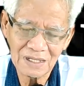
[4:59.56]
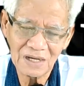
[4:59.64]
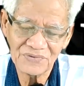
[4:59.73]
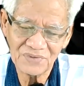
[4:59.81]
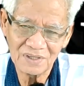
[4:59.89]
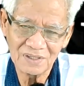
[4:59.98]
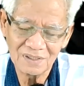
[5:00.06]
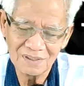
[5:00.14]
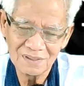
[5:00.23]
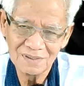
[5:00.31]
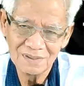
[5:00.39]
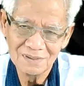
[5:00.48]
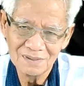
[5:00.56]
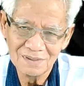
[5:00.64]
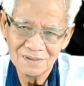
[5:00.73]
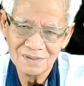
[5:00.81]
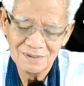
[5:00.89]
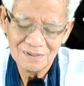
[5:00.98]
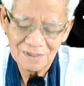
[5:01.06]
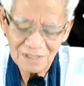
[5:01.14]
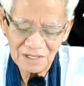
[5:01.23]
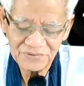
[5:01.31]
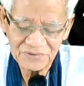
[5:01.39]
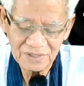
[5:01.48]
ธาตุสี่
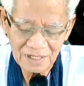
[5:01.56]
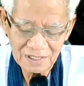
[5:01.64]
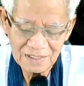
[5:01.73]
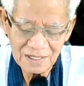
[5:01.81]
ธาตุสี่ขัน